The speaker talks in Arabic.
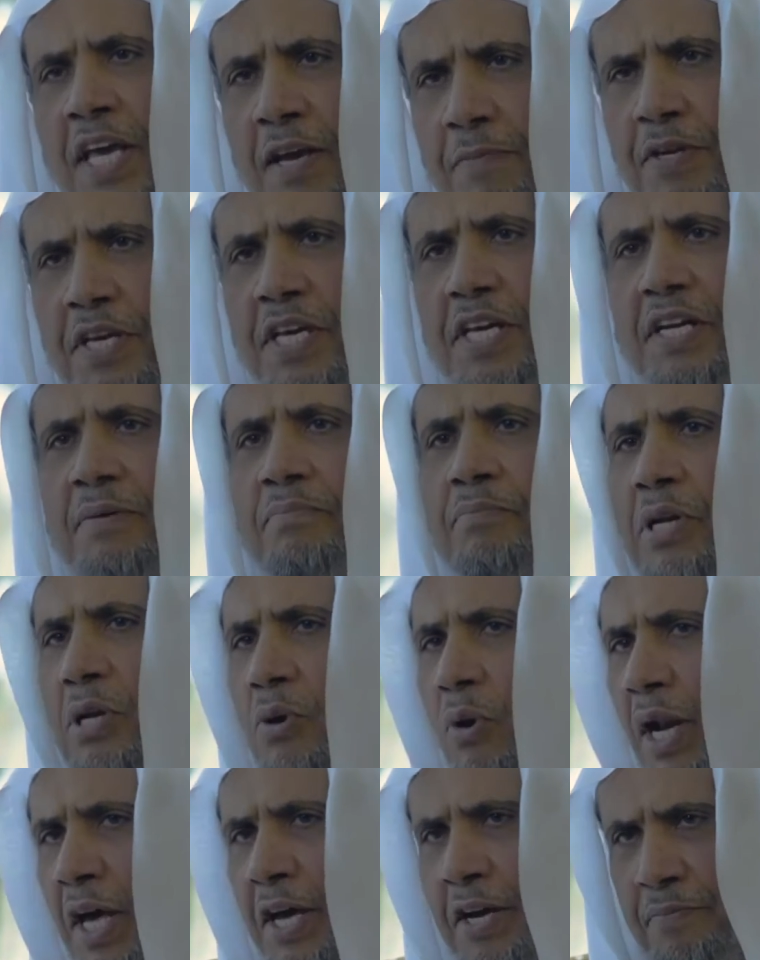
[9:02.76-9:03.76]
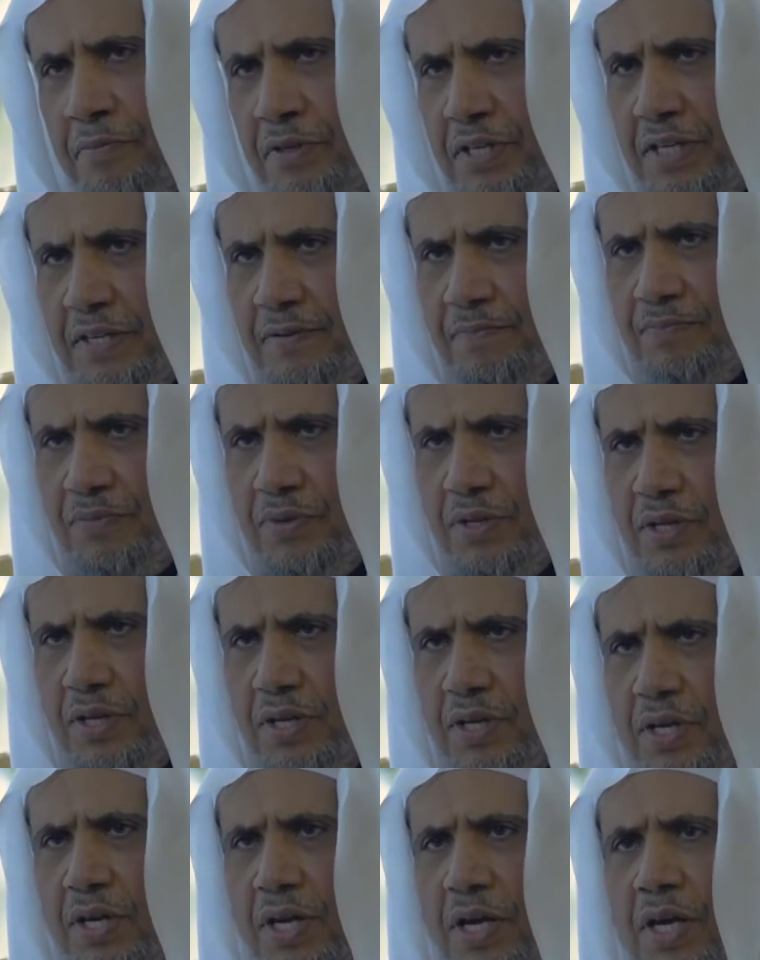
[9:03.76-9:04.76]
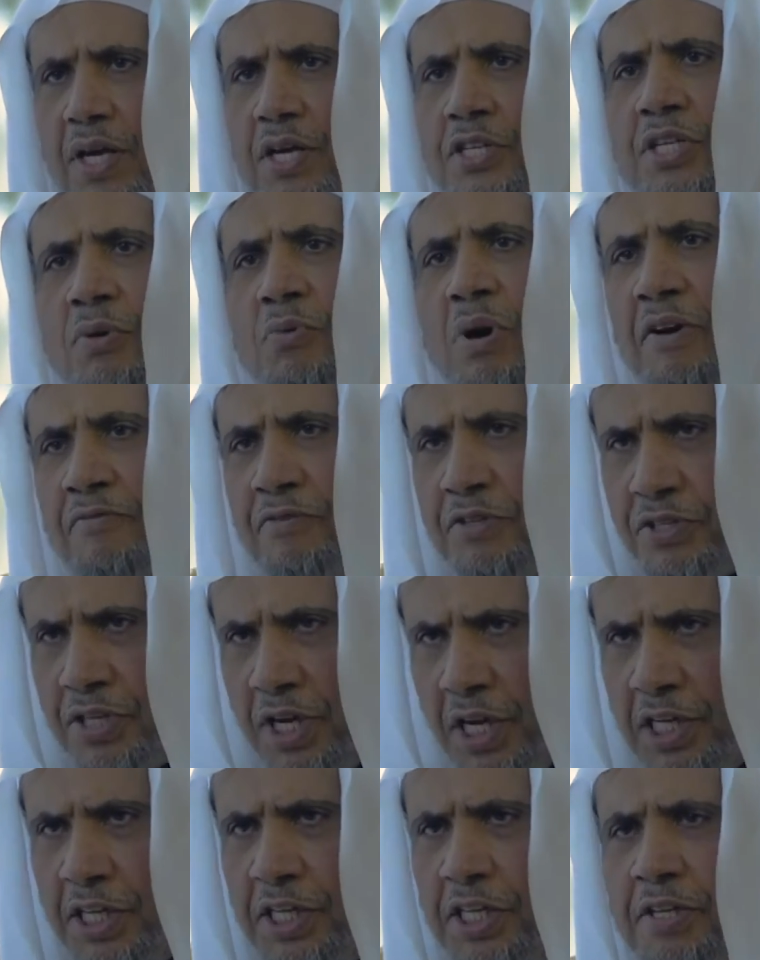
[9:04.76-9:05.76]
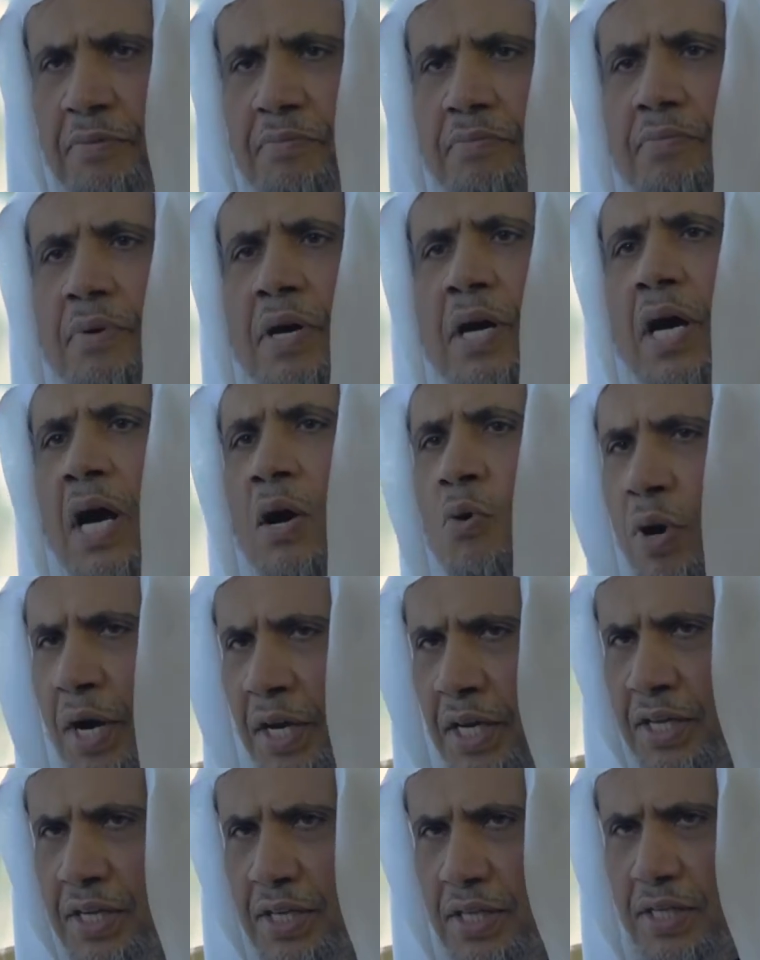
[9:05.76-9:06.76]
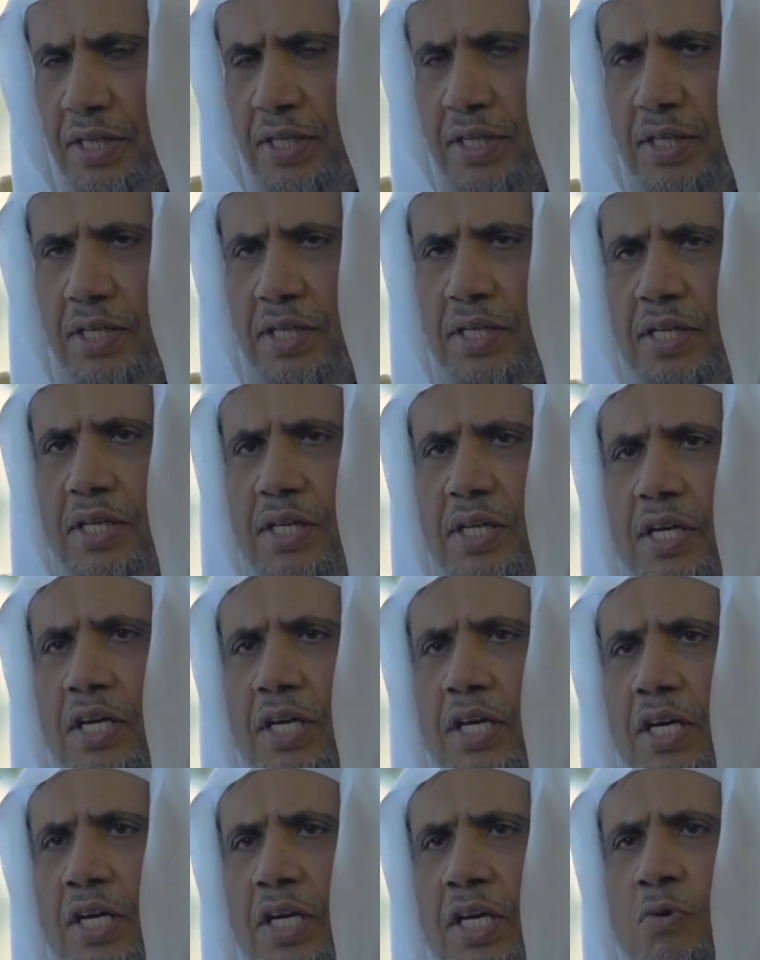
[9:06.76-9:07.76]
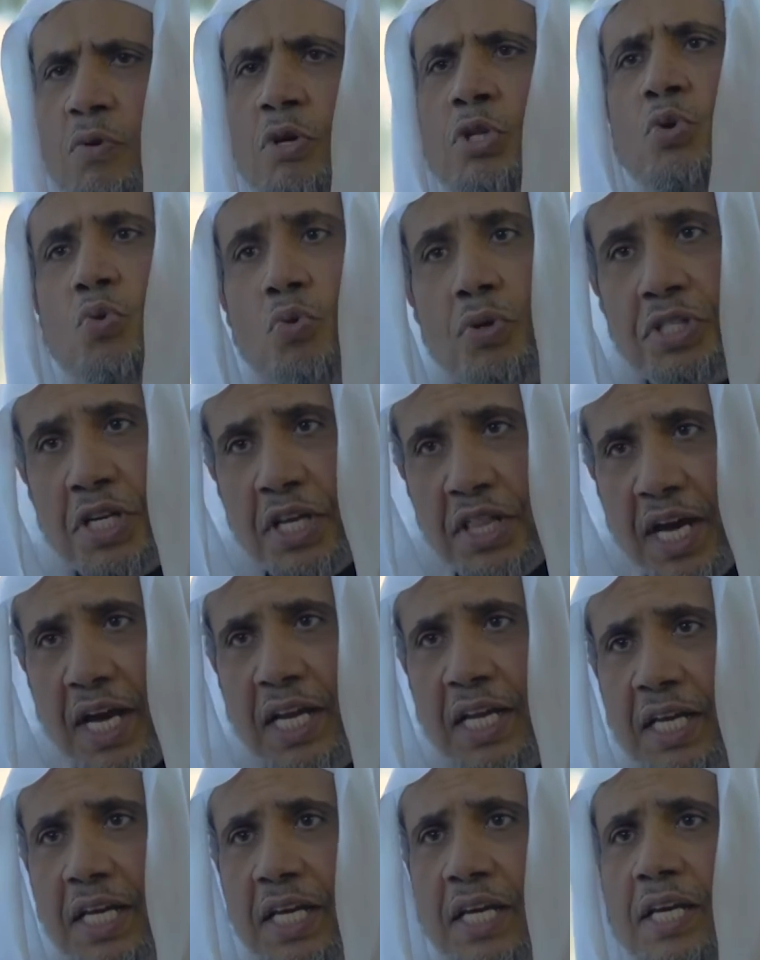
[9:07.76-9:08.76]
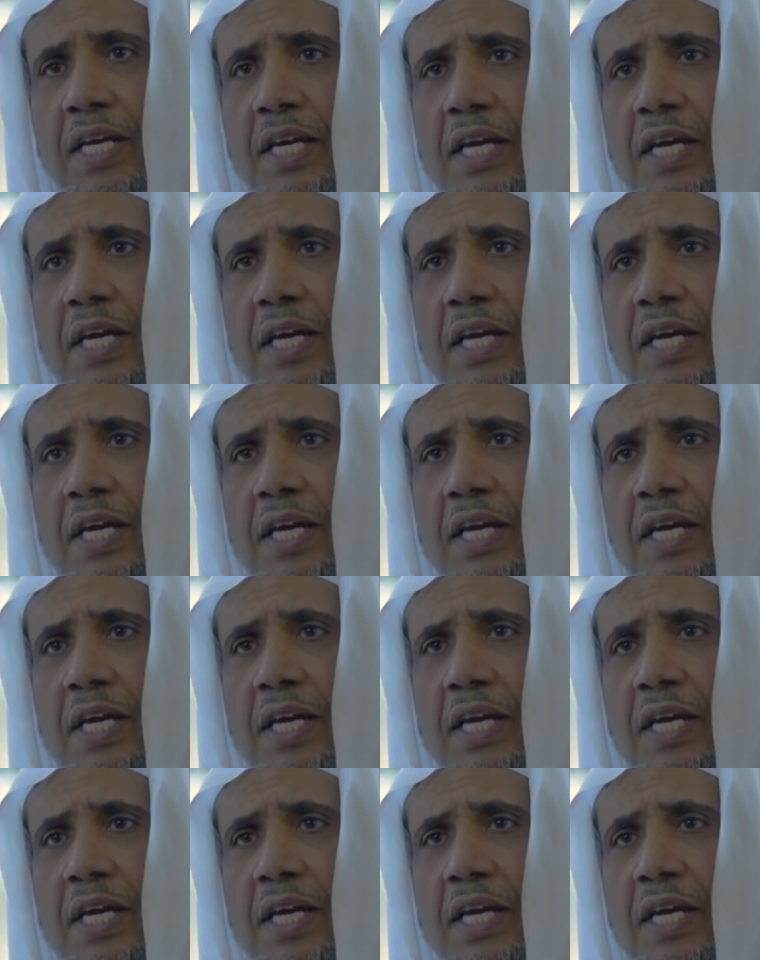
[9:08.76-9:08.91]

كبيرا باللغة العربية آه، سواء في التعليم آه، أو غيره آه، وتوج ذلك